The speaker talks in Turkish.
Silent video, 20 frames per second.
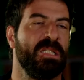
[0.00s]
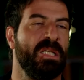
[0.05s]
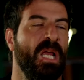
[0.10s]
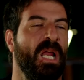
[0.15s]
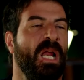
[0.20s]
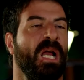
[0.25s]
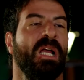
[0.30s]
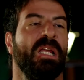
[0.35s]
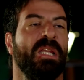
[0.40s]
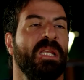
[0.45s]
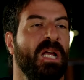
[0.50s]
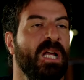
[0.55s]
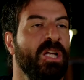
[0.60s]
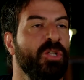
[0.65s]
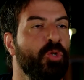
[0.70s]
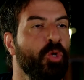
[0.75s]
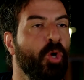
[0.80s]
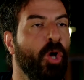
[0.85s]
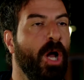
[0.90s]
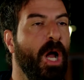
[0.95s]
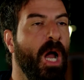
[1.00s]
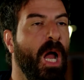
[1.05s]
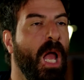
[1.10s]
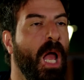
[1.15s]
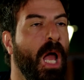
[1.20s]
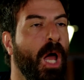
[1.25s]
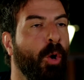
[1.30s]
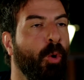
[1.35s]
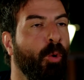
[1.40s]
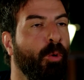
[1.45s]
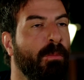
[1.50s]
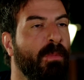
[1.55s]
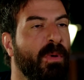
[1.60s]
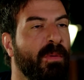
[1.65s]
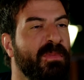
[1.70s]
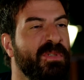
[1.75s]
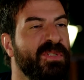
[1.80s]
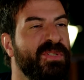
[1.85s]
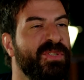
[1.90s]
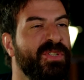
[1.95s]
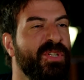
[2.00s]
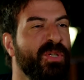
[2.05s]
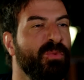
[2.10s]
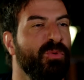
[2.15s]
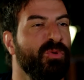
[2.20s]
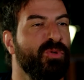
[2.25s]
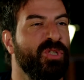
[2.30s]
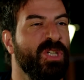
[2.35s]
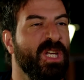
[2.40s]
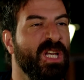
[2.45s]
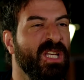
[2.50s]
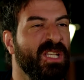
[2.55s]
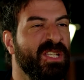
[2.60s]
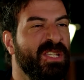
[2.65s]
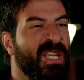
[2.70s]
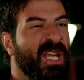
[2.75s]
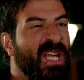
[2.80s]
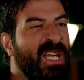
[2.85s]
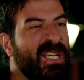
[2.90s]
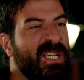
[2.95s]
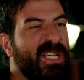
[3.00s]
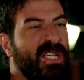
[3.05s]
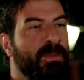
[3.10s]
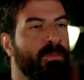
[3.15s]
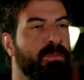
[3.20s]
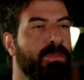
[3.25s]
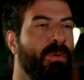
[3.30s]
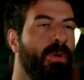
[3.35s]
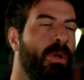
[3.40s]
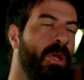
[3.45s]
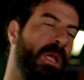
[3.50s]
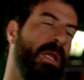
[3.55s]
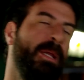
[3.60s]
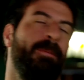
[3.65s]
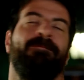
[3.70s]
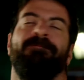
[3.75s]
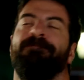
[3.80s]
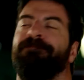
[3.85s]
Sana daha çok ayar olmamı istemiyorsan terk et burayı.